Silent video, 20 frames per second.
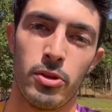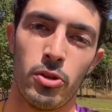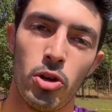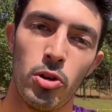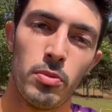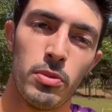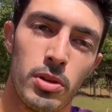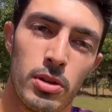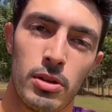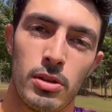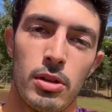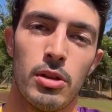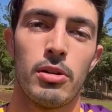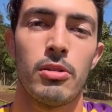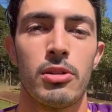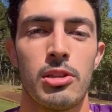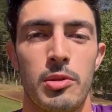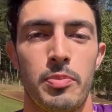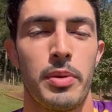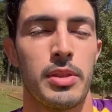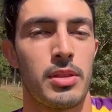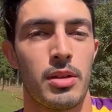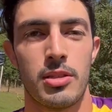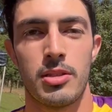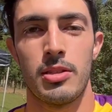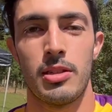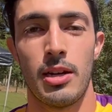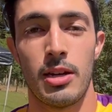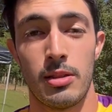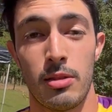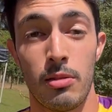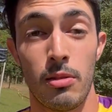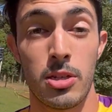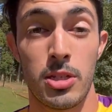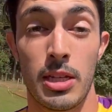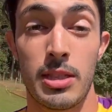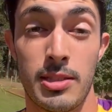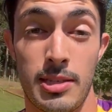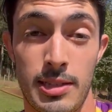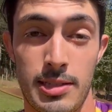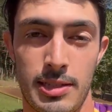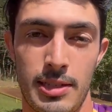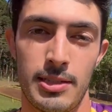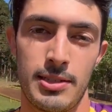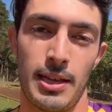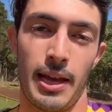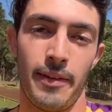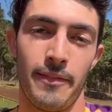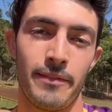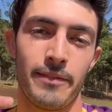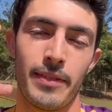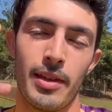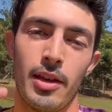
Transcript: número, logo de patrocinador, jeito que vocês quiser.